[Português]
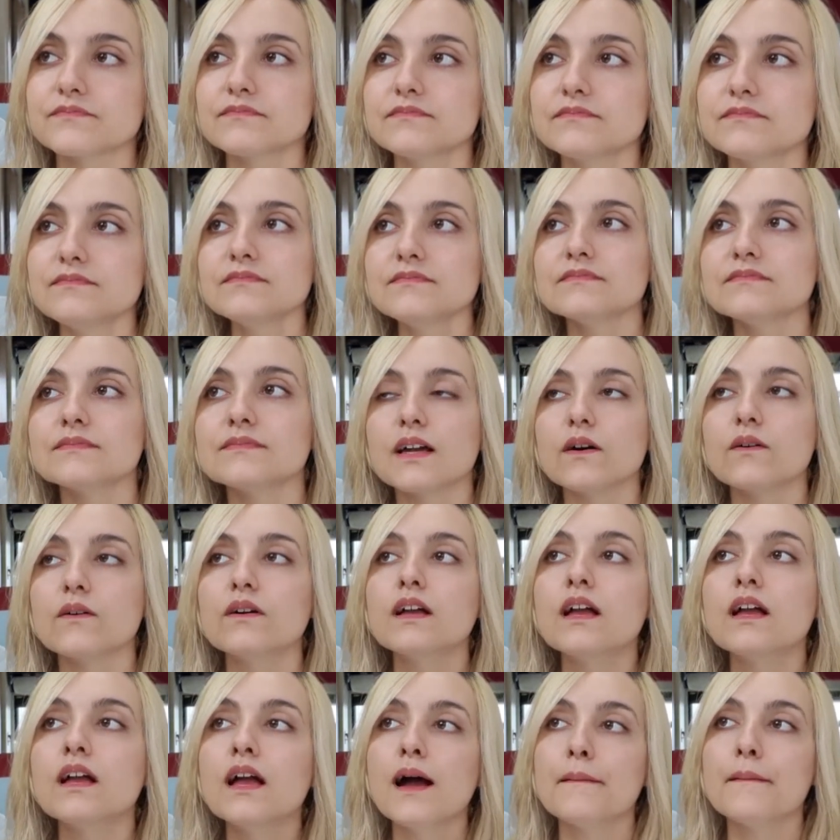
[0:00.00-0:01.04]
Então,
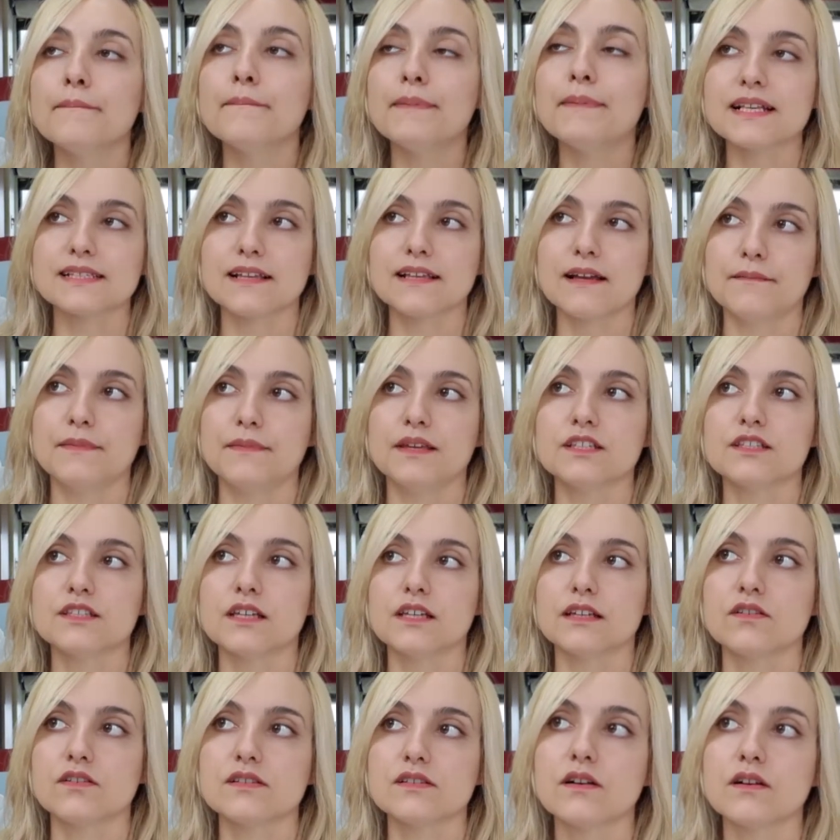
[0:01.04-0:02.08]
basicamente a
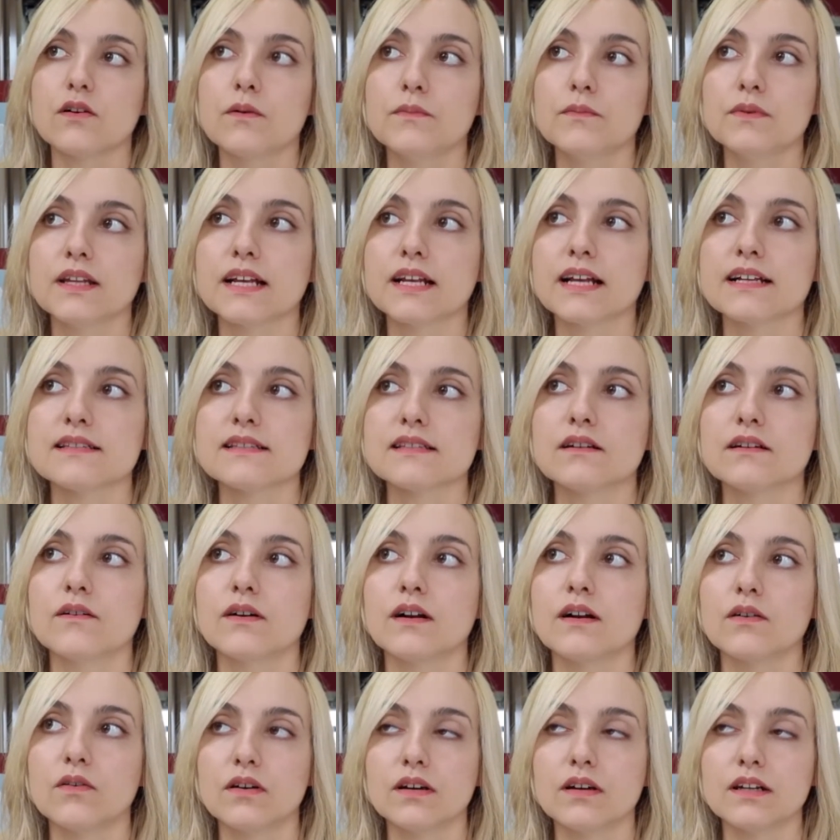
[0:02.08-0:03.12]
nossa comunicação
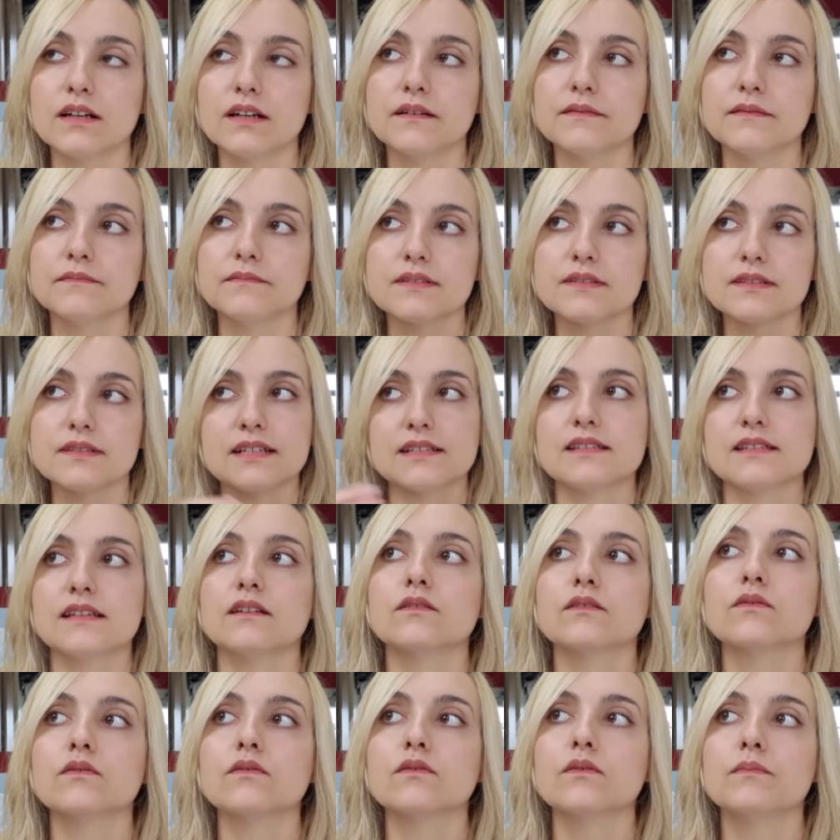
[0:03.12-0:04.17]
agora está sendo
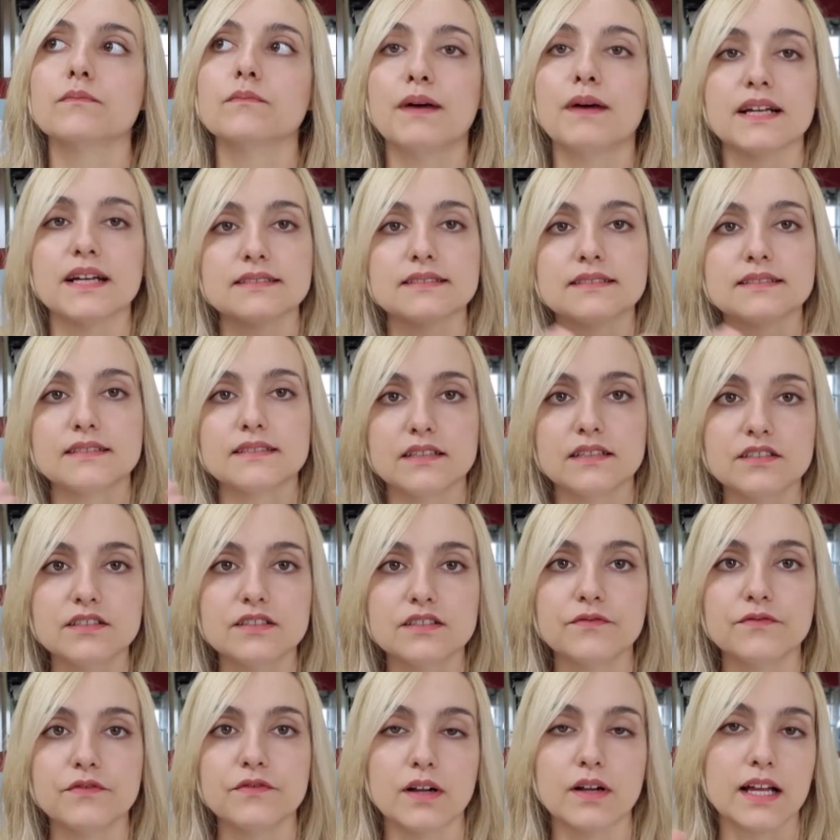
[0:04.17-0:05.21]
bastante
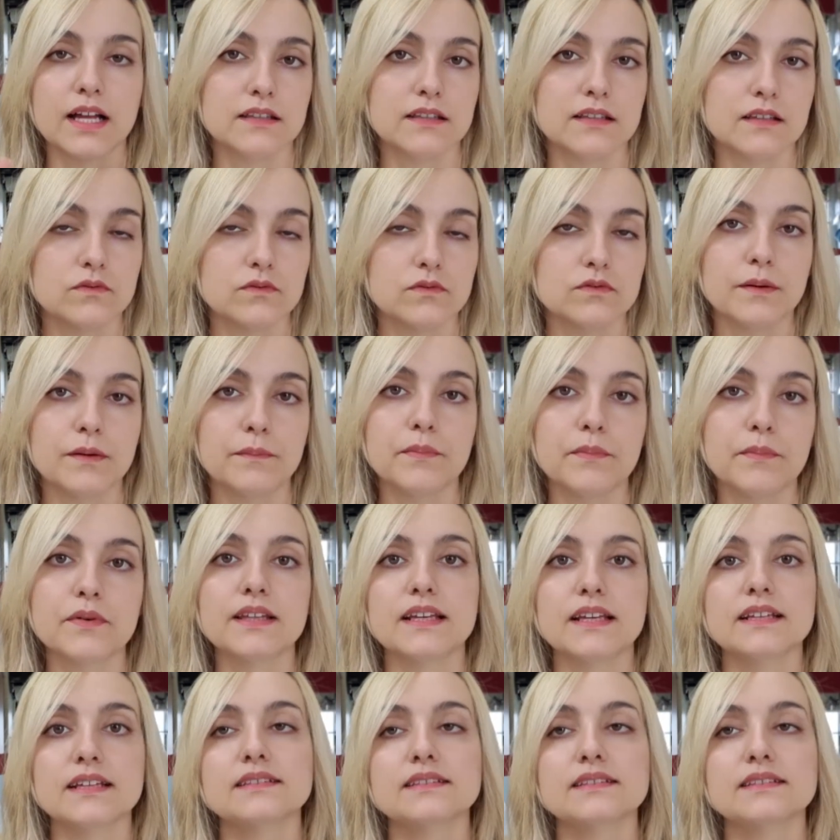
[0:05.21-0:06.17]
focada no japonês,